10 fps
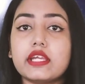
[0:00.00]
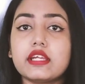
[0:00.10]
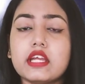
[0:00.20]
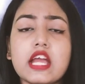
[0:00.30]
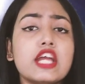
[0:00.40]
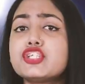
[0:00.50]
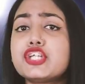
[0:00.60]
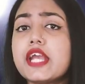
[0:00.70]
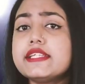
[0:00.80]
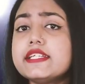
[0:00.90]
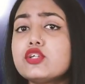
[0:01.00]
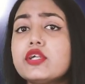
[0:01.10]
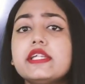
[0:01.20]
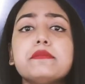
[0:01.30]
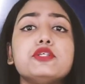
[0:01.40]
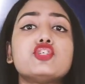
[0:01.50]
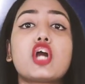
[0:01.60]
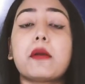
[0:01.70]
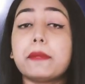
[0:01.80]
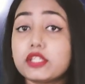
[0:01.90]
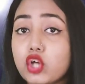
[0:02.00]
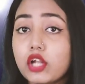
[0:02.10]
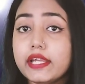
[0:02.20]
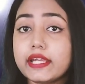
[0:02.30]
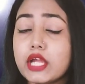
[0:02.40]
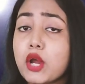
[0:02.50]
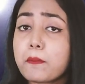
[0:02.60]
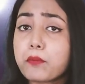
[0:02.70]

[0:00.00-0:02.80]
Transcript: জুড়ে সেই টি টোয়েন্টি বিশ্বকাপের দলে